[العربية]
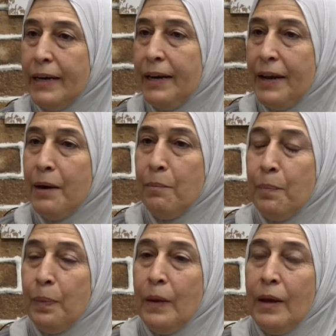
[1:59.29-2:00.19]
الأنام
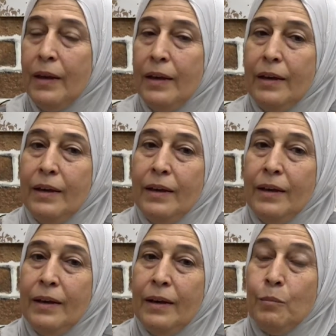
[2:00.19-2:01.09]

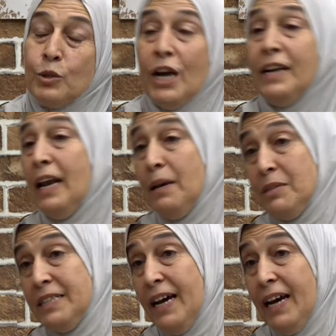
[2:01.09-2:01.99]
مش أنا اللي
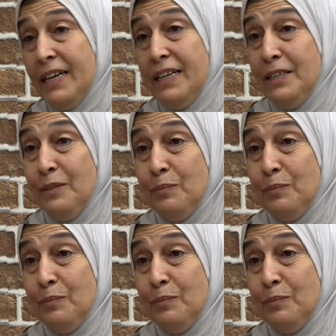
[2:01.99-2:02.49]
بدي أحكي م.